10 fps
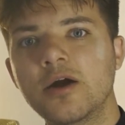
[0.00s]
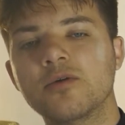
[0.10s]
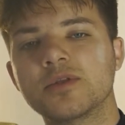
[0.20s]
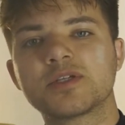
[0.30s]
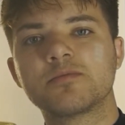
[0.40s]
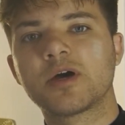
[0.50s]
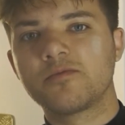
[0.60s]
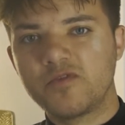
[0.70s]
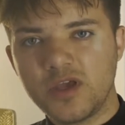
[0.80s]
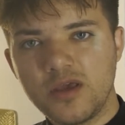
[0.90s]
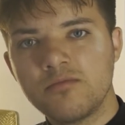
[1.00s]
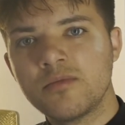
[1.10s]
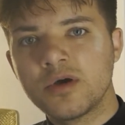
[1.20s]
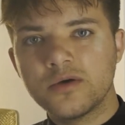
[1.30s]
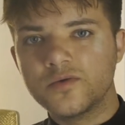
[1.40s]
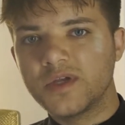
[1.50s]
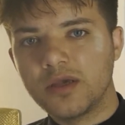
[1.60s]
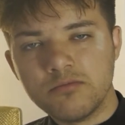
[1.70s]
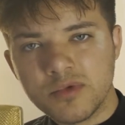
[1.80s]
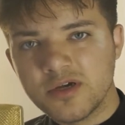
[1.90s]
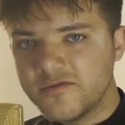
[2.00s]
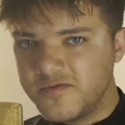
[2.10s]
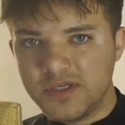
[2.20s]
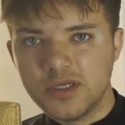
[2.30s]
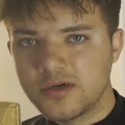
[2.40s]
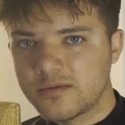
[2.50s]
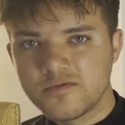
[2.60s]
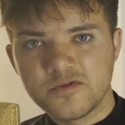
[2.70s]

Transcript: Und das machen wir immer und immer wieder.